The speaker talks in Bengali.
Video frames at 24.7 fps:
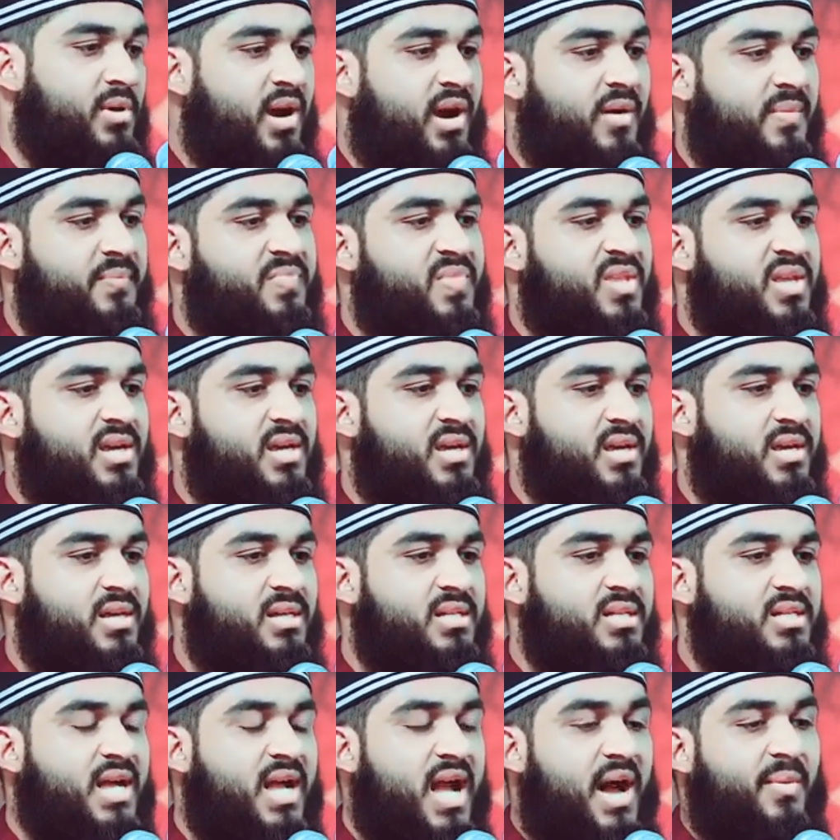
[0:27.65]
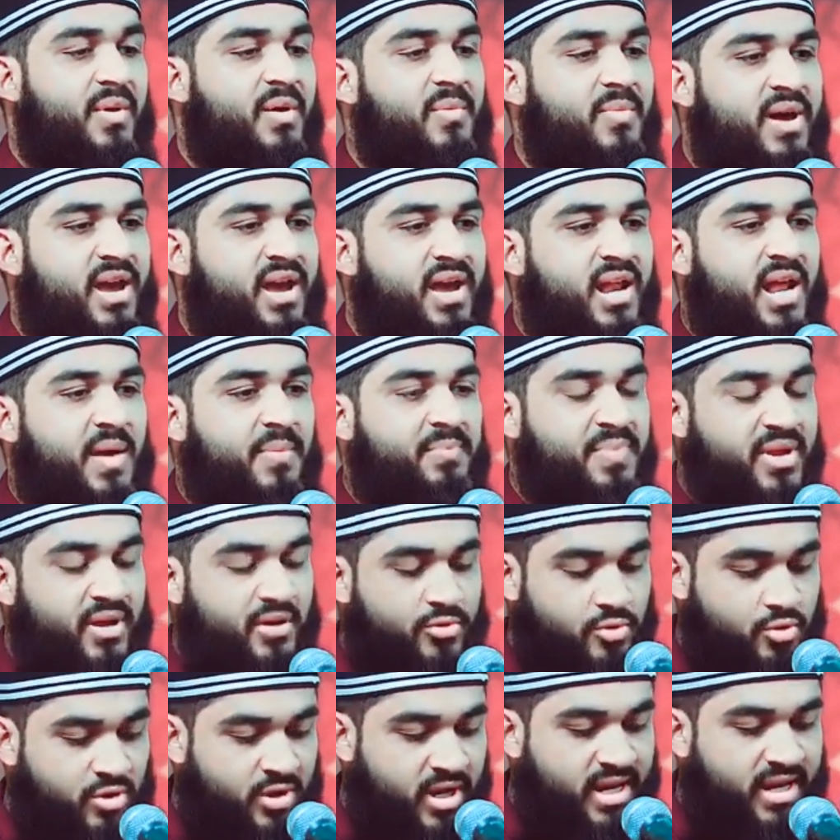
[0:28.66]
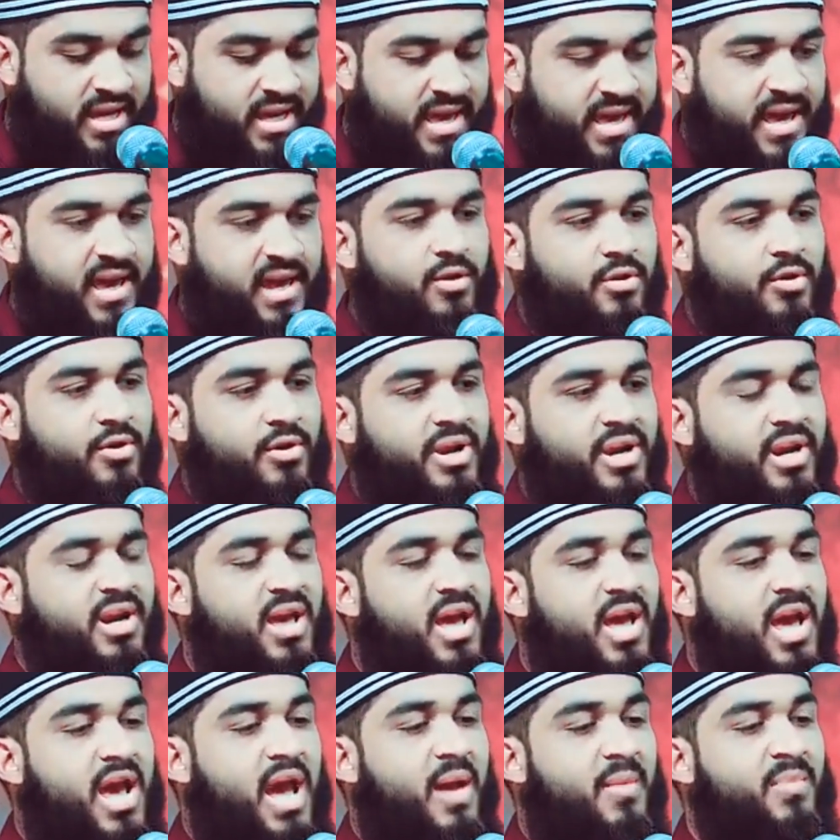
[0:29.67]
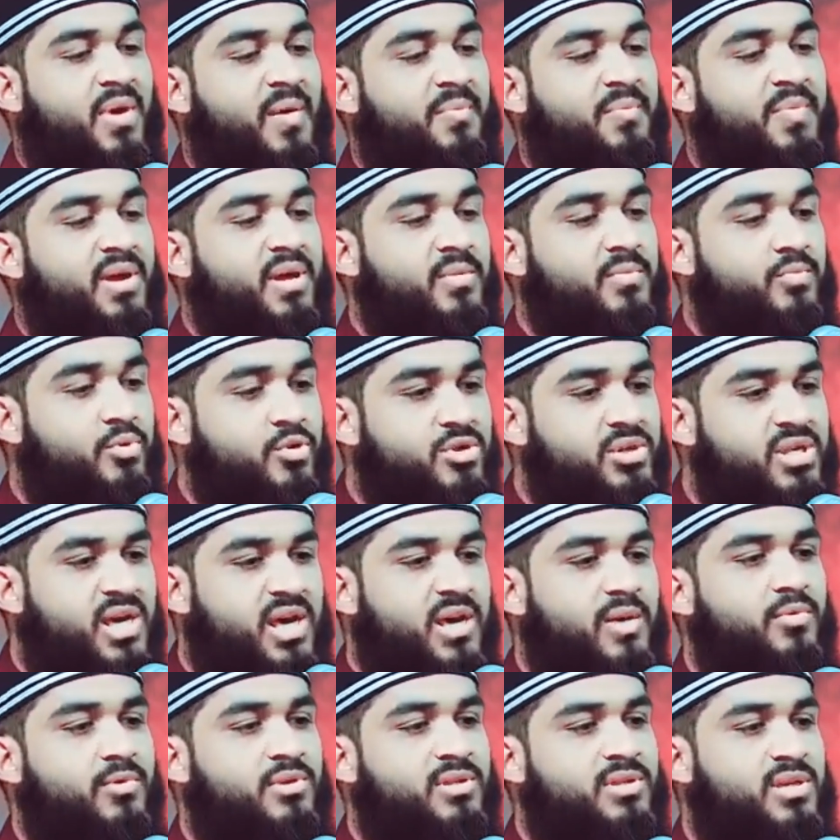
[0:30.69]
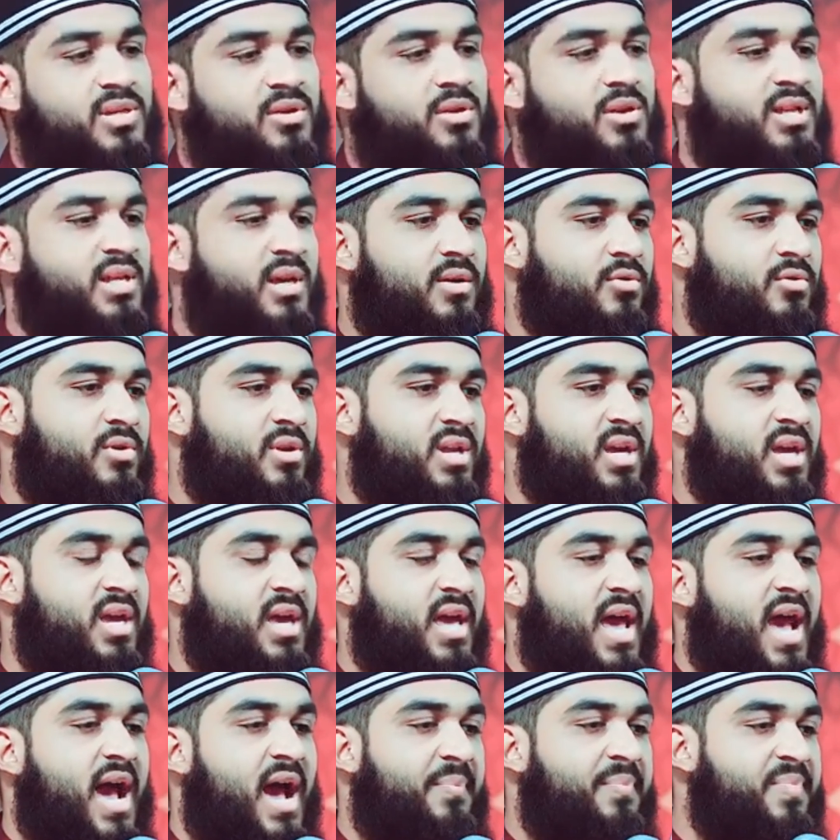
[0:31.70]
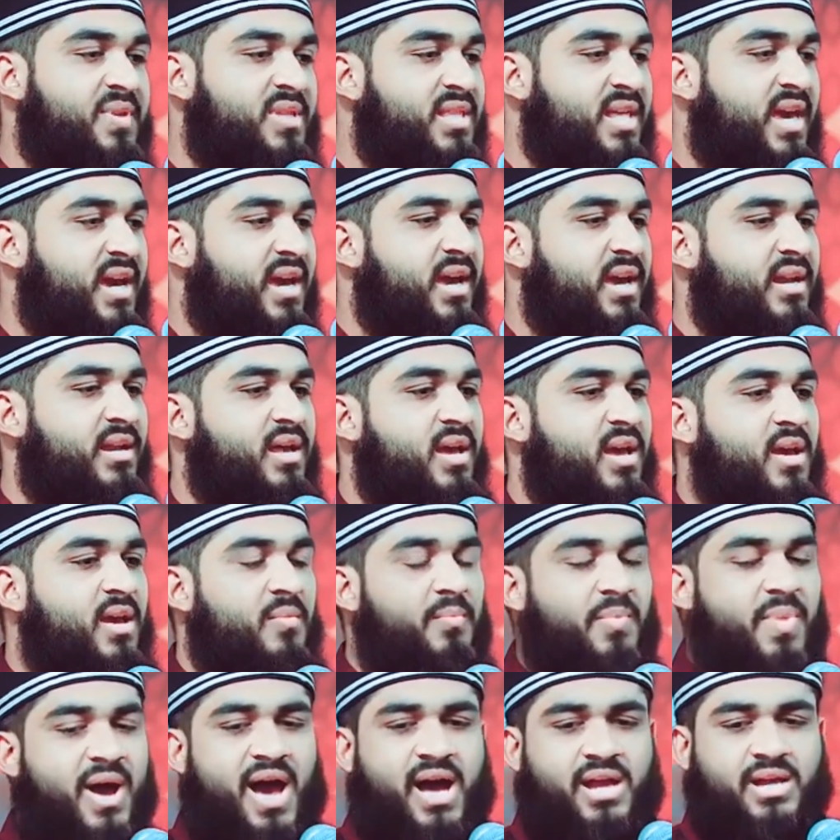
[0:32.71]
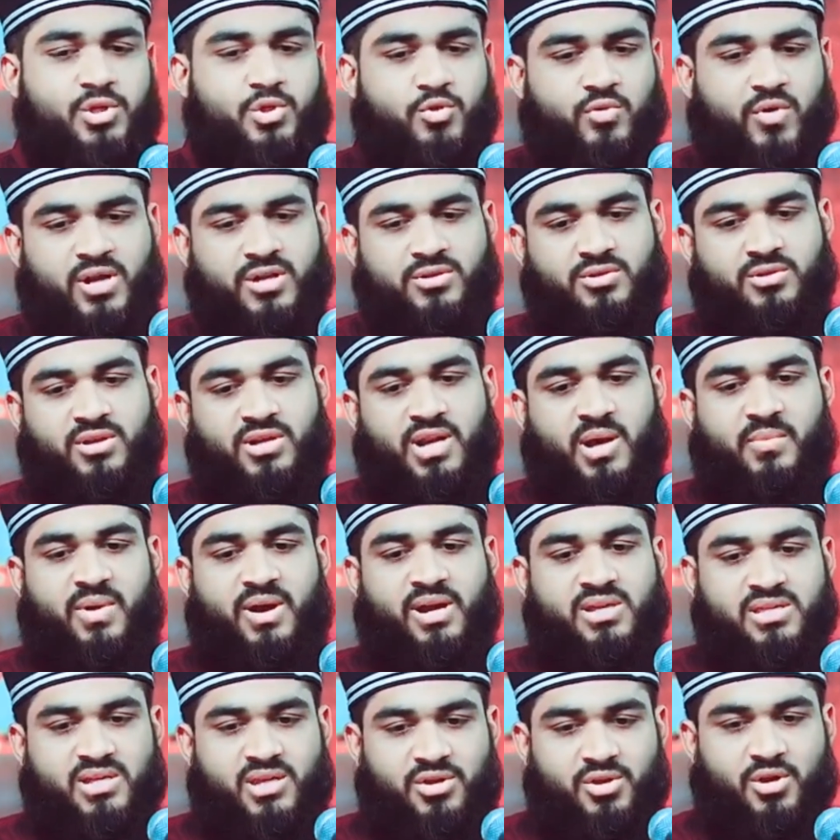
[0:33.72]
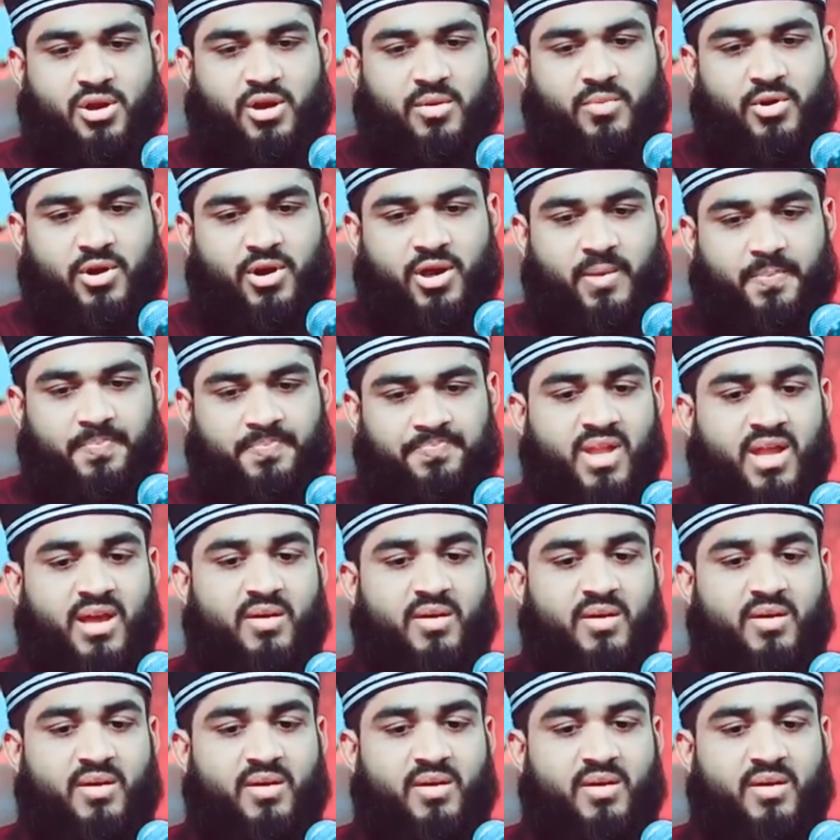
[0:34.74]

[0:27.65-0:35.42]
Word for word: হামদিহি আমার ভাইয়ার আপনি একটু খালি খেয়াল করেন আমি আপনাকে বুঝিয়ে বলছি কথাগুলি আপনি দেখেন পাঁচ ওয়াক্ত নামাজের সময়